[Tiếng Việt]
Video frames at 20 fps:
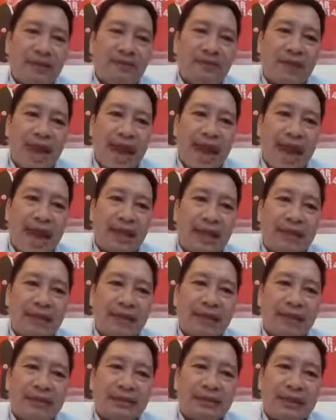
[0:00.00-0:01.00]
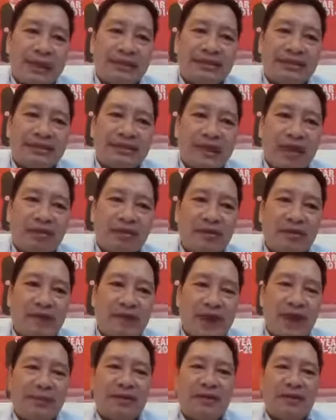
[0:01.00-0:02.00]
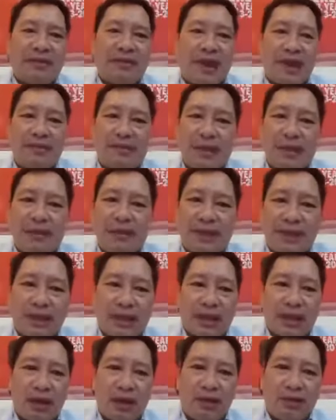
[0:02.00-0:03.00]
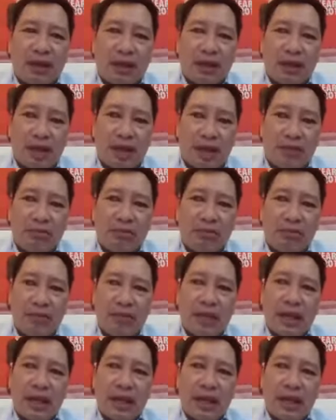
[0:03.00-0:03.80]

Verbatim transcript: và tại sao nó phải làm như vậy bởi vì những cái lỗ chân lông